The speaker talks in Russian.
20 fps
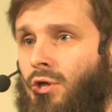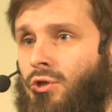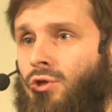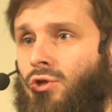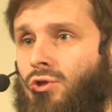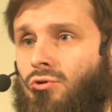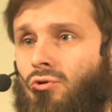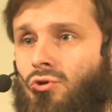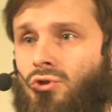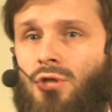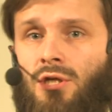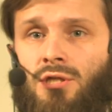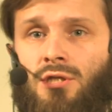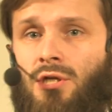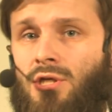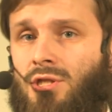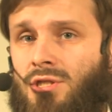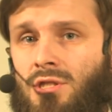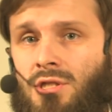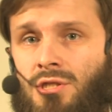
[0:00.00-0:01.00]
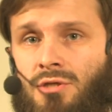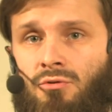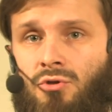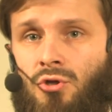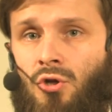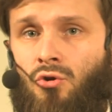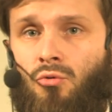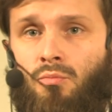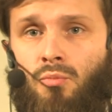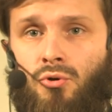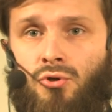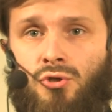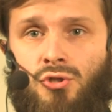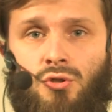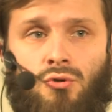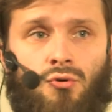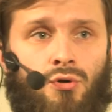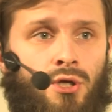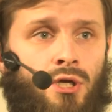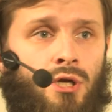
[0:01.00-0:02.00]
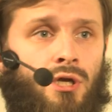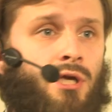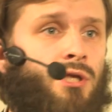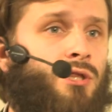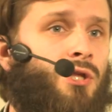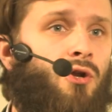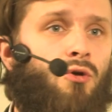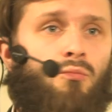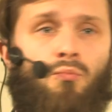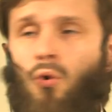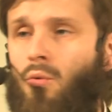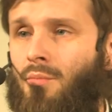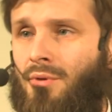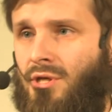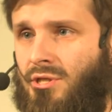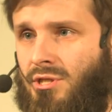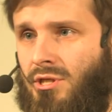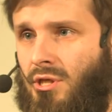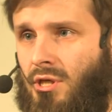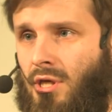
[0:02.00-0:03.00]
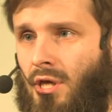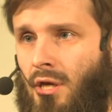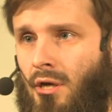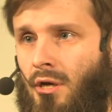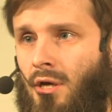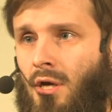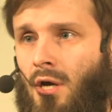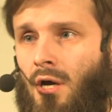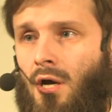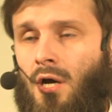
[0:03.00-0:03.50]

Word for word: Несложно открыть сегодня любые строки и на любом языке.